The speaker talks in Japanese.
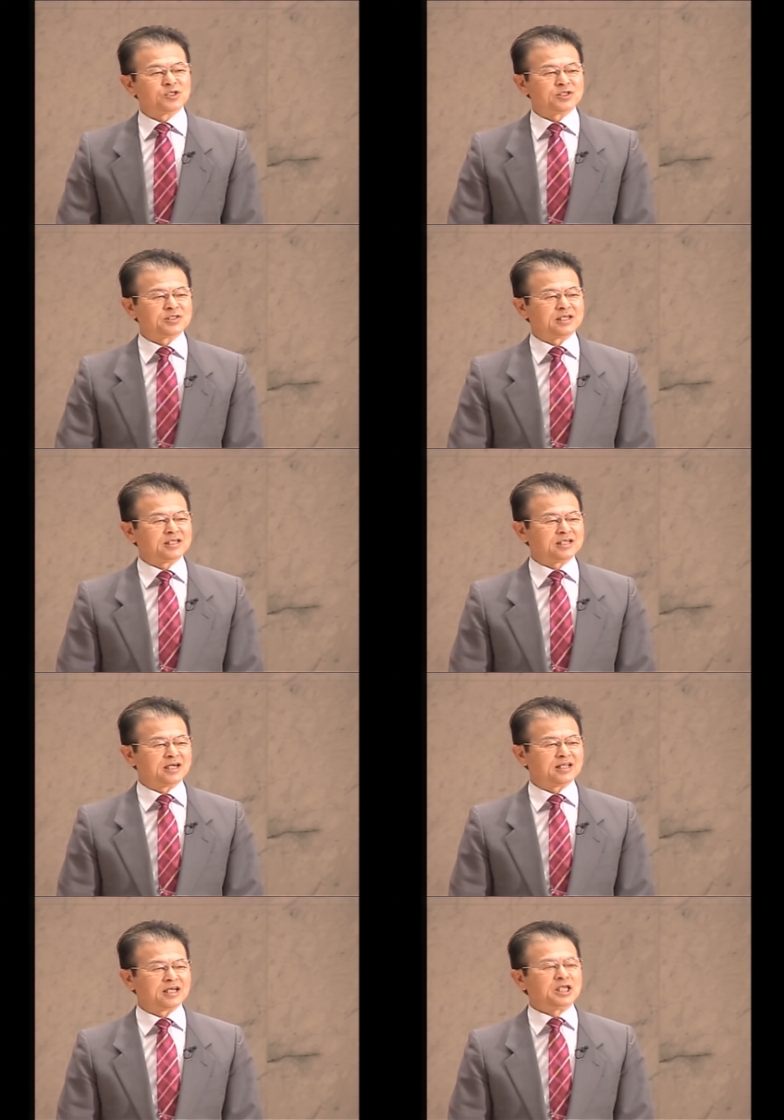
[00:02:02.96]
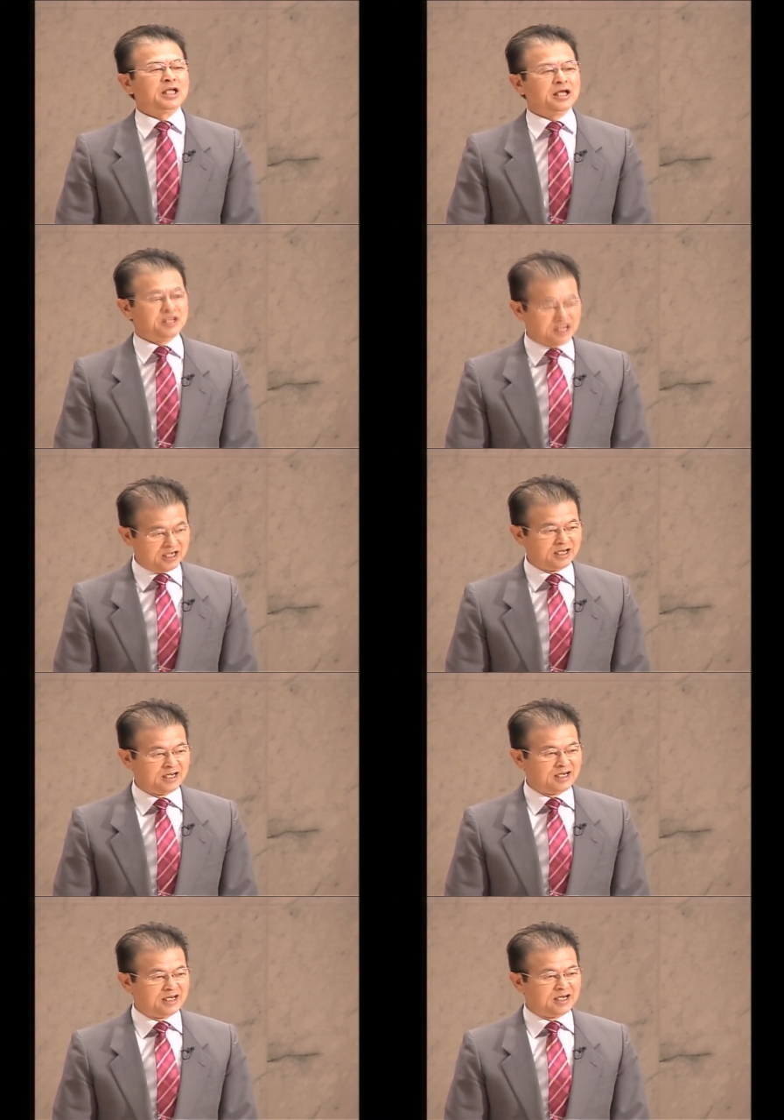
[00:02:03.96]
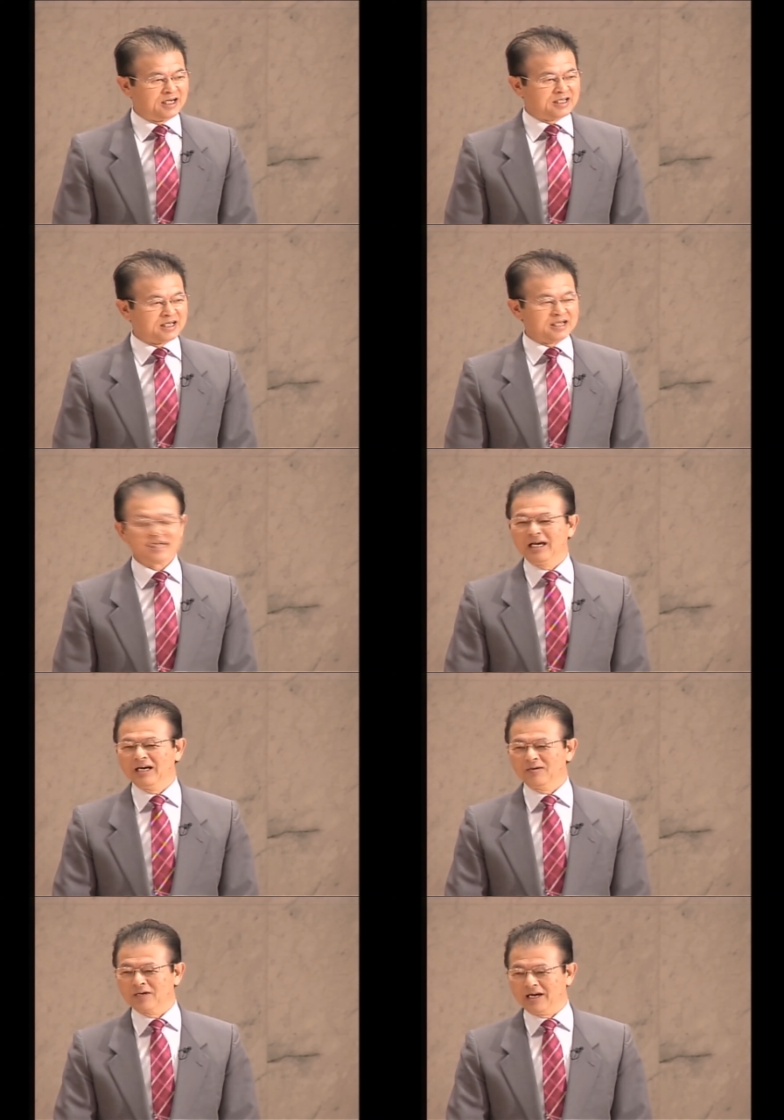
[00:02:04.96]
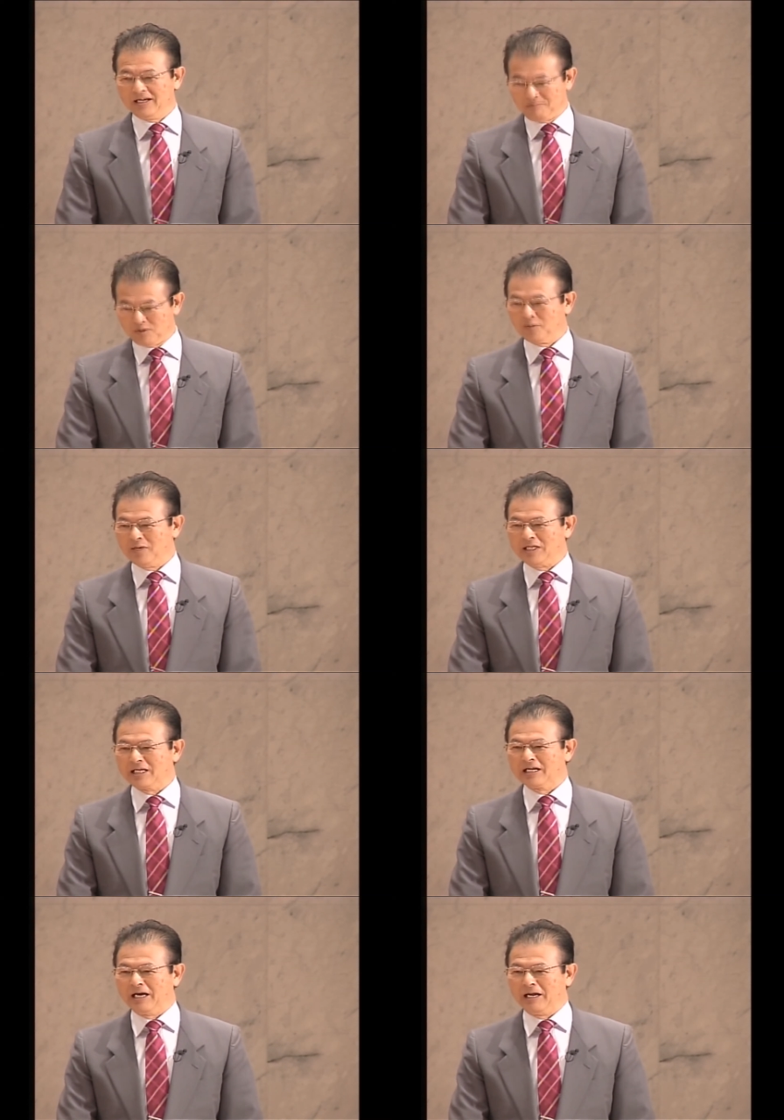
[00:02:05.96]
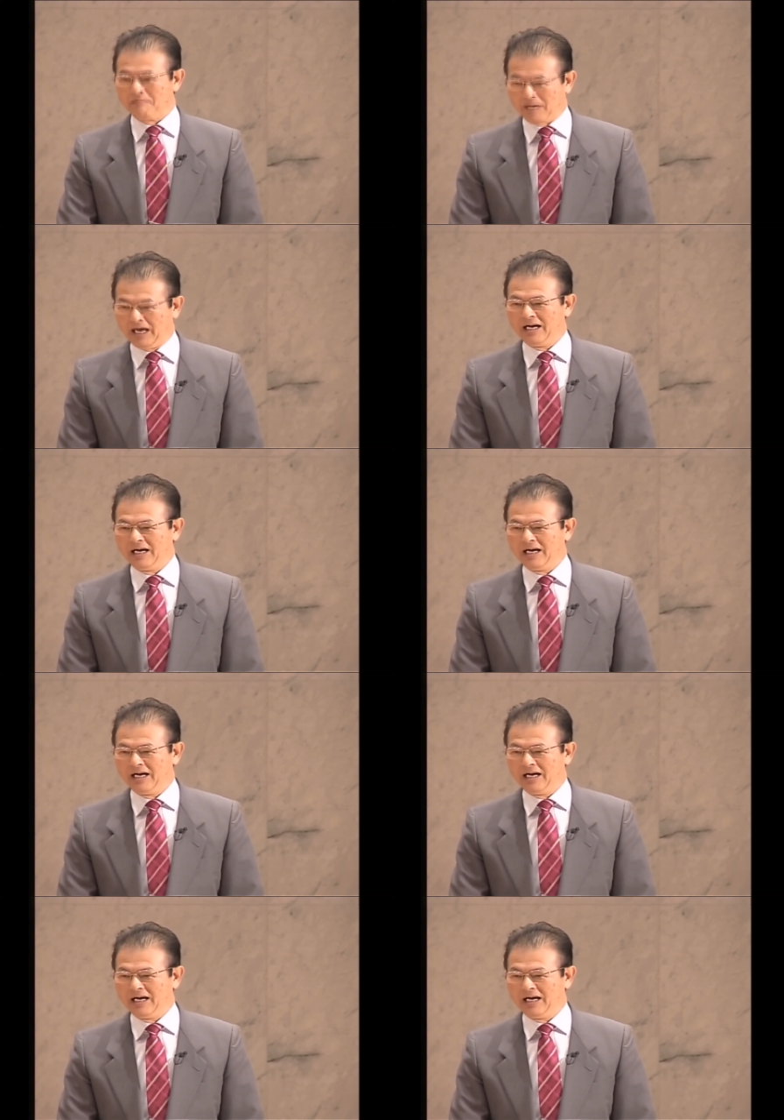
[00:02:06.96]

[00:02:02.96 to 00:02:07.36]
日出席された記念に何かお買い求めいただければ